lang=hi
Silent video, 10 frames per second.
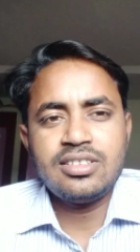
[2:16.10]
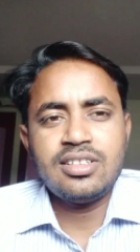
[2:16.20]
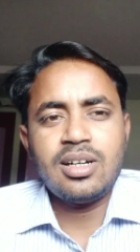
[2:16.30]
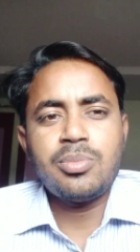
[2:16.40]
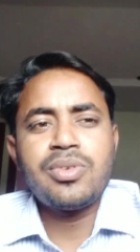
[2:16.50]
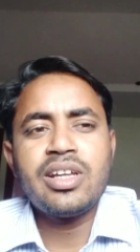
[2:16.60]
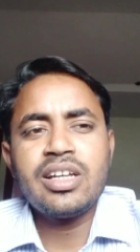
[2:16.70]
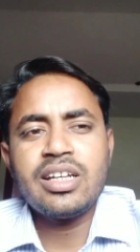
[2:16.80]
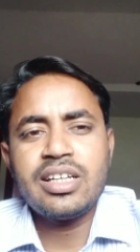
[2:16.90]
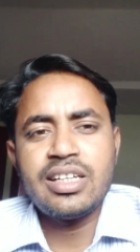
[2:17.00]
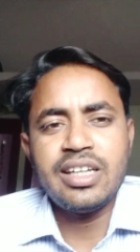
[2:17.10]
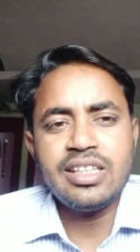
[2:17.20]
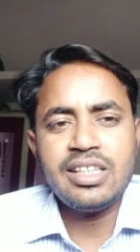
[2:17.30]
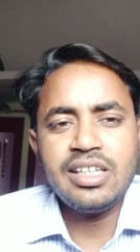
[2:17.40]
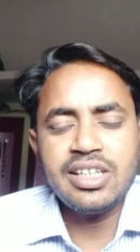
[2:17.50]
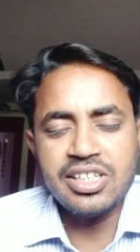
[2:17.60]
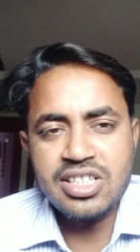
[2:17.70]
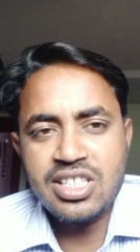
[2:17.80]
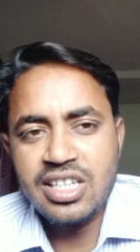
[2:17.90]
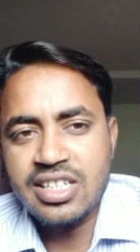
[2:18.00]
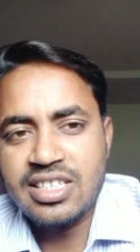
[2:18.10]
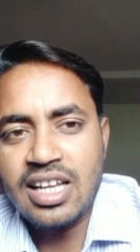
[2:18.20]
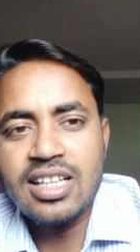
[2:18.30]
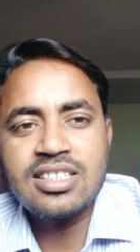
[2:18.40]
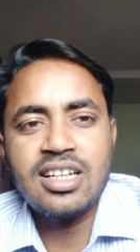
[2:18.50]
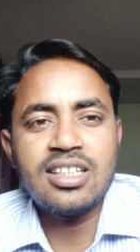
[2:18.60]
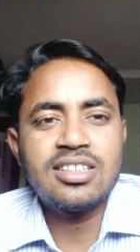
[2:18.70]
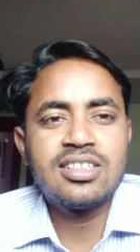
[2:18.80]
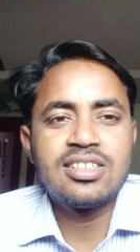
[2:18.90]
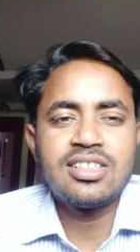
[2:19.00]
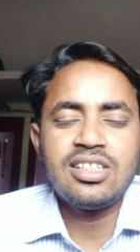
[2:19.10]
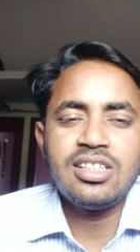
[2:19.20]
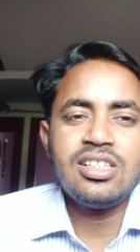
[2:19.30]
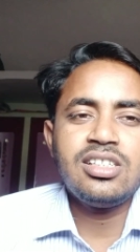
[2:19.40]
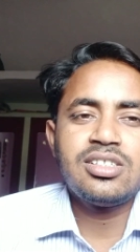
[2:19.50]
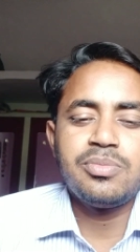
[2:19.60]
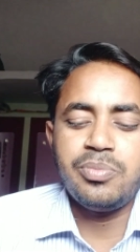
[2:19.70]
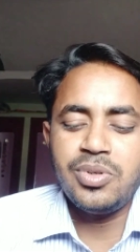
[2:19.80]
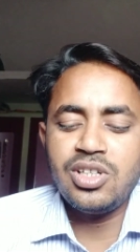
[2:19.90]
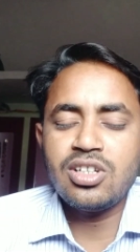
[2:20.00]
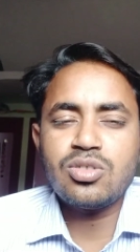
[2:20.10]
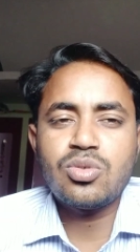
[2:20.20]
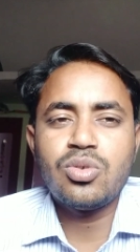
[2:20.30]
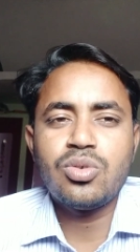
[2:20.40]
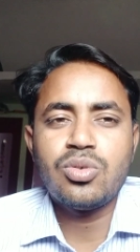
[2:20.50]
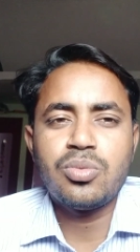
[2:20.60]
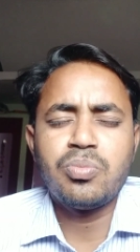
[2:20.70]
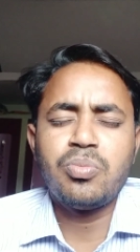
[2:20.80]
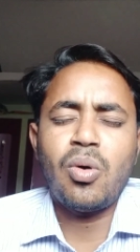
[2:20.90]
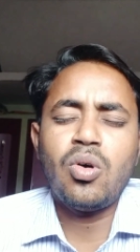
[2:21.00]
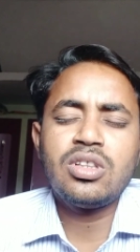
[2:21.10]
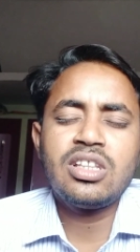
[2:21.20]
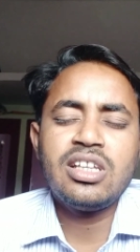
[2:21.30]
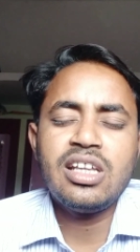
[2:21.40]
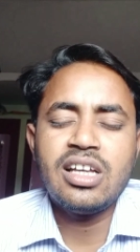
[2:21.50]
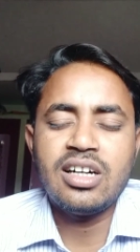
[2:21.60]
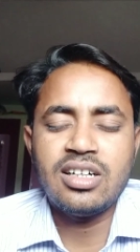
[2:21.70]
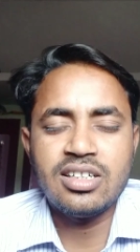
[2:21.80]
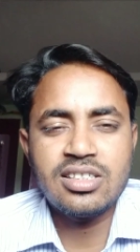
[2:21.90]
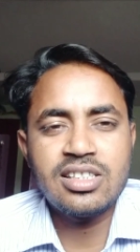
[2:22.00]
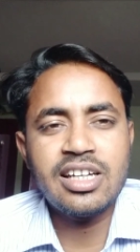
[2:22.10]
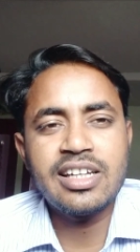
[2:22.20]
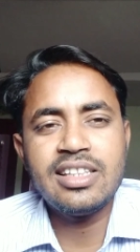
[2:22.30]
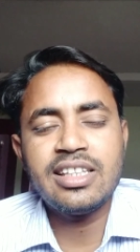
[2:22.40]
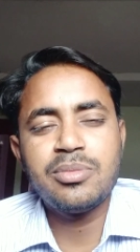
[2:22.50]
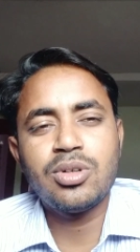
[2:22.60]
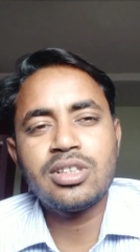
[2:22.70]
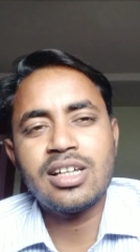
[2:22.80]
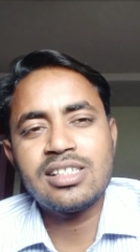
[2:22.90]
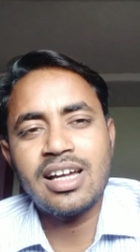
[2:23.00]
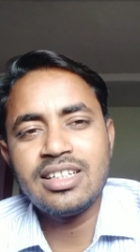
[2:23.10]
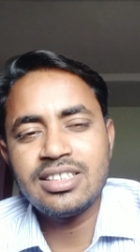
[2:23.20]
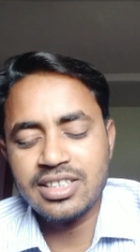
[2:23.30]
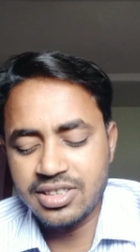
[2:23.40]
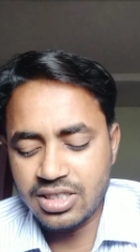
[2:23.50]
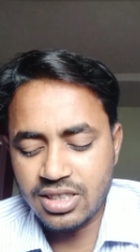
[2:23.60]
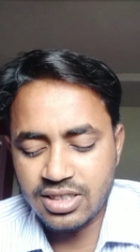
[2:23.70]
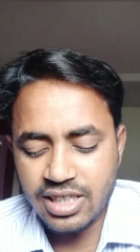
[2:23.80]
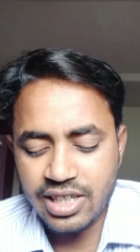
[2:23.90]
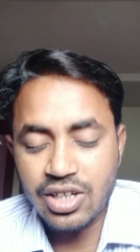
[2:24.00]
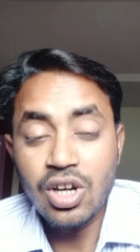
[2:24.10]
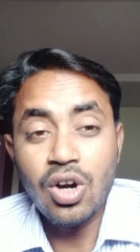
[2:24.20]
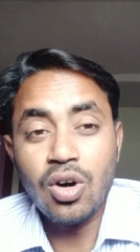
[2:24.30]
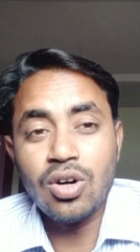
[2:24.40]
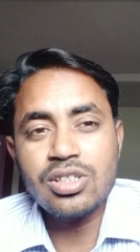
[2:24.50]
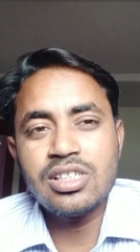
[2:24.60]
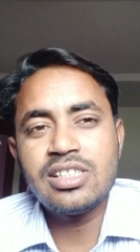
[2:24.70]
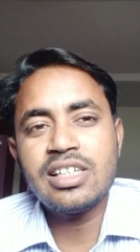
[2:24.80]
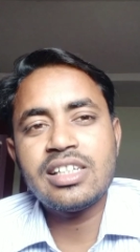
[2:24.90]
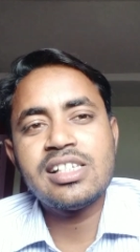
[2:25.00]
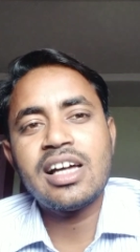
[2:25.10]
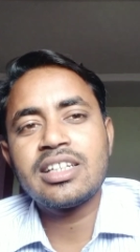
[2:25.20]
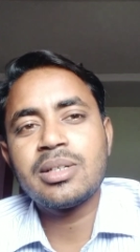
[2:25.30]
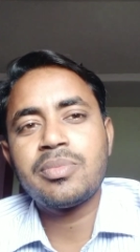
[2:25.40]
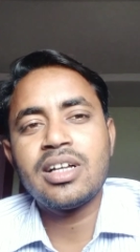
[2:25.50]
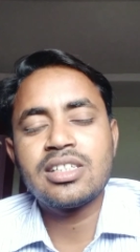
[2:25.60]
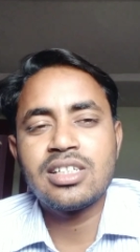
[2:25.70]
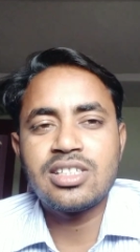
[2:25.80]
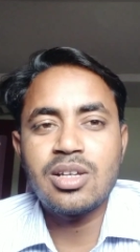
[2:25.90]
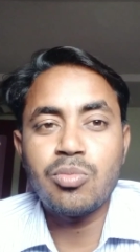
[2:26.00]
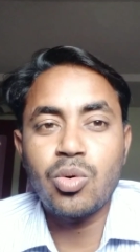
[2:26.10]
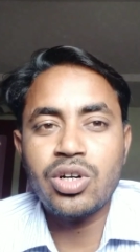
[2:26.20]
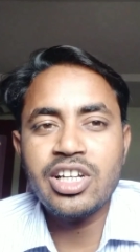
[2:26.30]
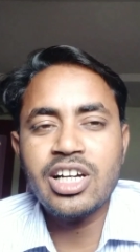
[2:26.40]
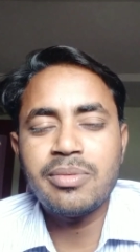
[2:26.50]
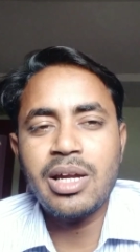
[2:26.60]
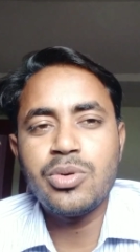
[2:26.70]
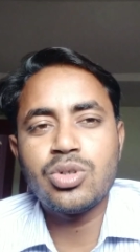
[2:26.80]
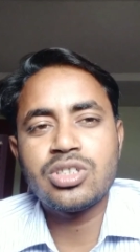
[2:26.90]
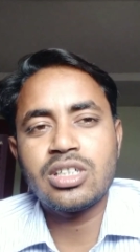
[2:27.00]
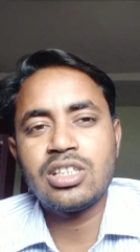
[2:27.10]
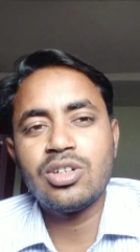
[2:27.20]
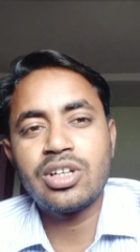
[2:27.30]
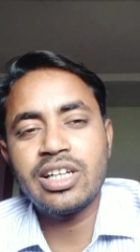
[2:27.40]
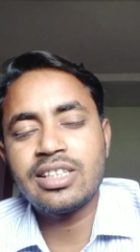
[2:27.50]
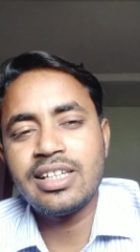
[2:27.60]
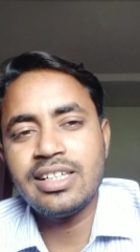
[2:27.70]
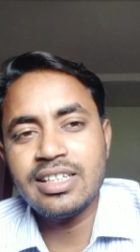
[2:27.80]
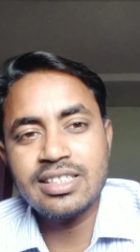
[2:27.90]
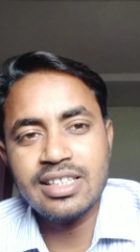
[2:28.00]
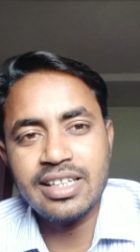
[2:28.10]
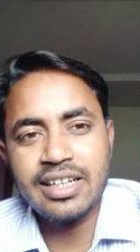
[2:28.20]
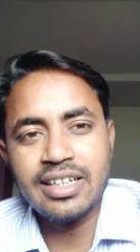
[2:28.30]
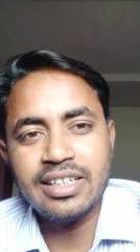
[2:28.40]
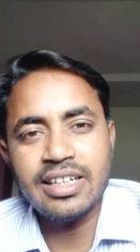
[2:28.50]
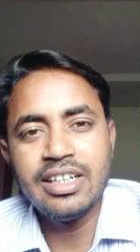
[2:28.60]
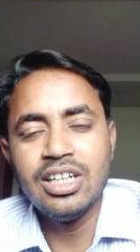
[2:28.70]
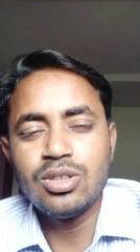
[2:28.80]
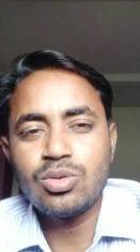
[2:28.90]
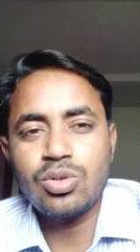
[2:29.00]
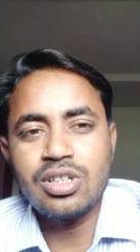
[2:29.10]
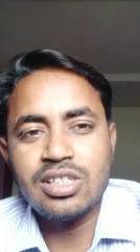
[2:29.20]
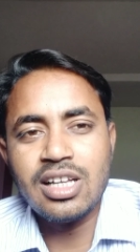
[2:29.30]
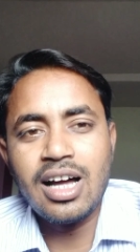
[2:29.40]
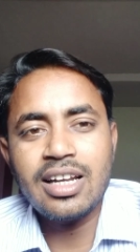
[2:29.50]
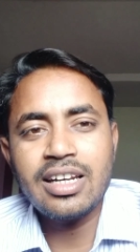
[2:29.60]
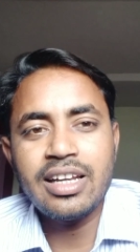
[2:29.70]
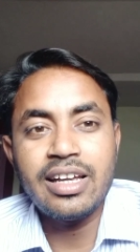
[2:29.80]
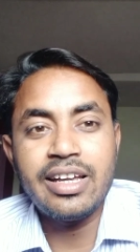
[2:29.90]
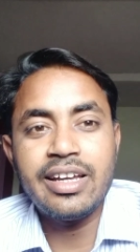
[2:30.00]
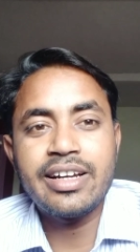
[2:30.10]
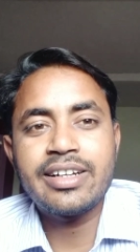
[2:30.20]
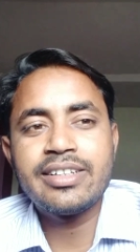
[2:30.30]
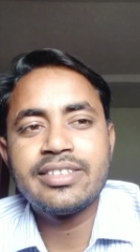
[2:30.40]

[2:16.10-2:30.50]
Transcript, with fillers: अपने खेती गृहस्थी के साथ साथ इस बिजनेस को बहुत ही हंसते खेलते बहुत आसानी से कर सकता है और जिससे किसान के पास इससे मोटी कमाई भी हो सकती है और एक तरीके से देखा जाए तो किसान एक